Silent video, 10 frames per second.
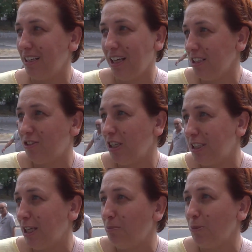
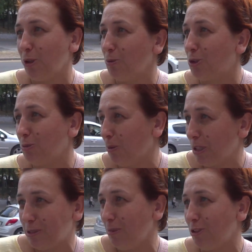alışveriş yapmıyorum üstüme
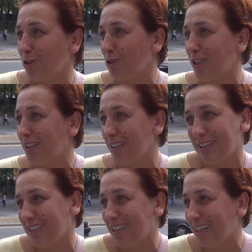başıma. Çocukların
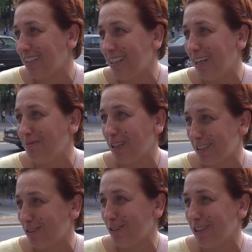kırtasiyeni almak
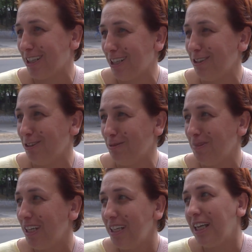zorunda kalıyorum.
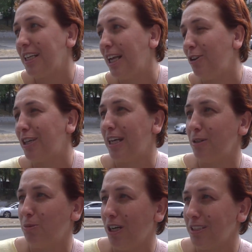Yeri geliyor
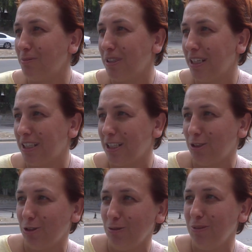kendi boğazımdan
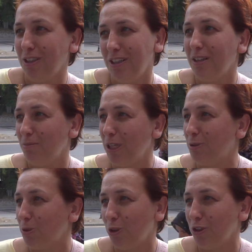kesiyorum.
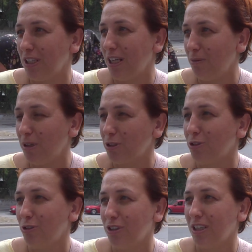Mecbur onları almak
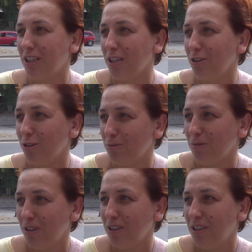zorunda kalıyorum.
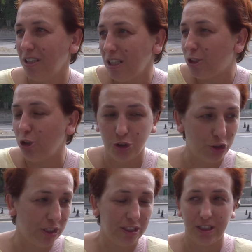İstiyor
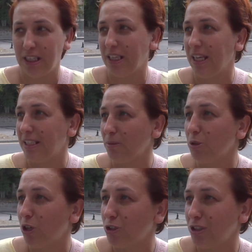çünkü. Tek eğitim
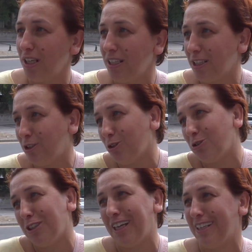görsünler de
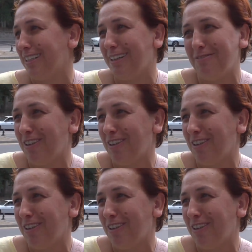diyorsun kendinden